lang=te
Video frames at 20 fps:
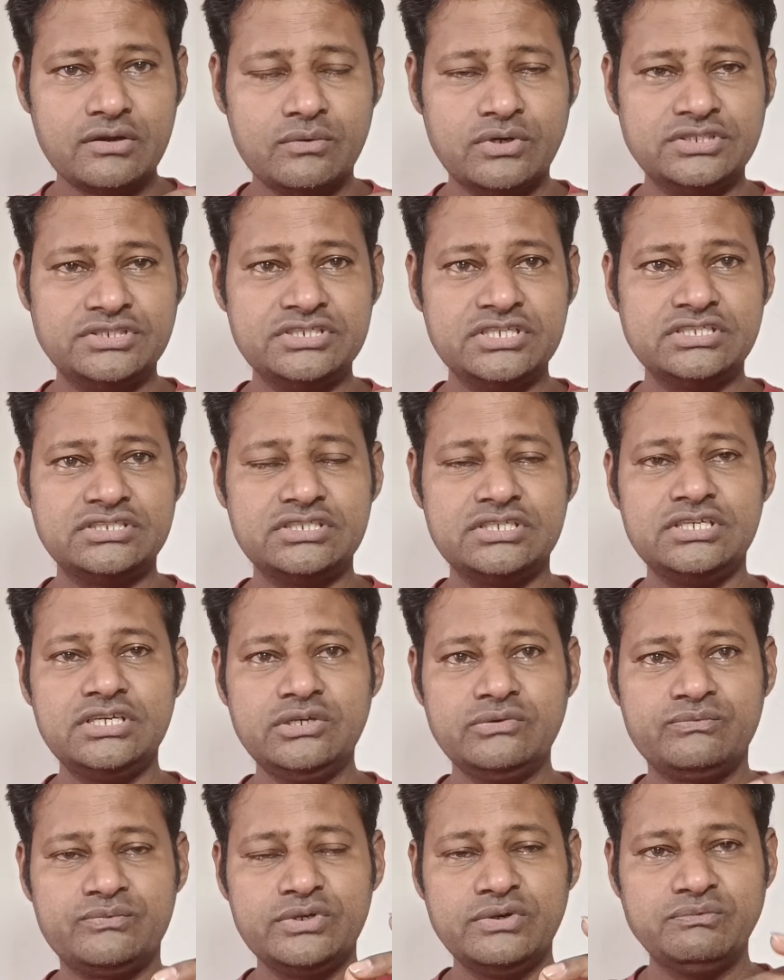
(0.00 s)
వచ్చేసి
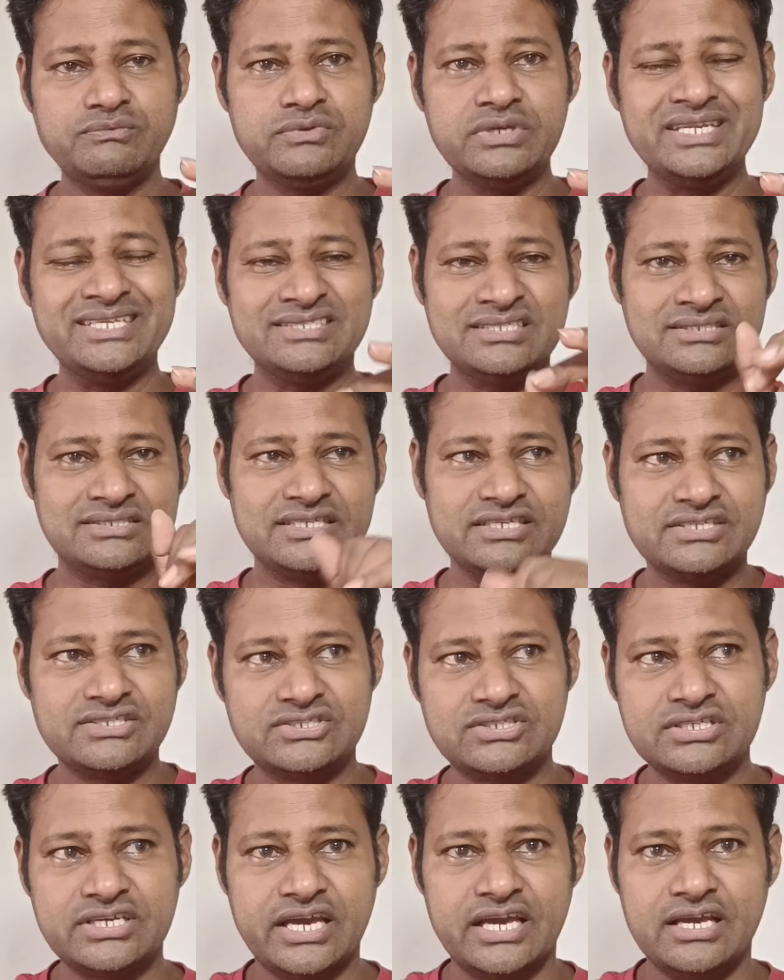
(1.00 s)
ఫిఫ్త్ నుంచి
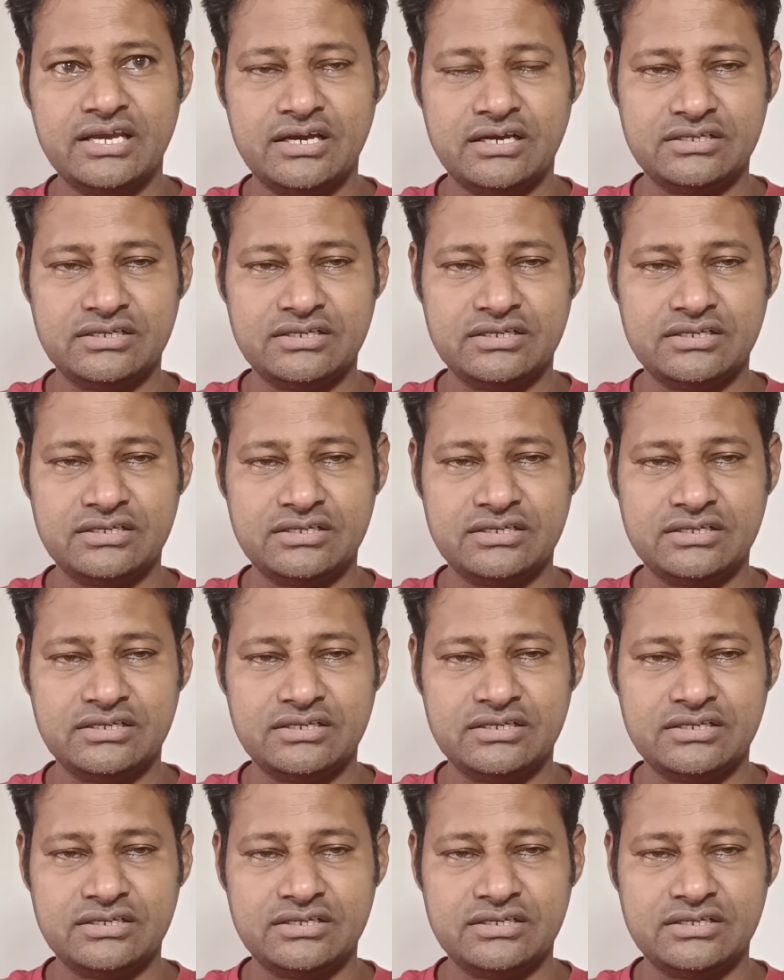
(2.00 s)
సిక్స్త్కి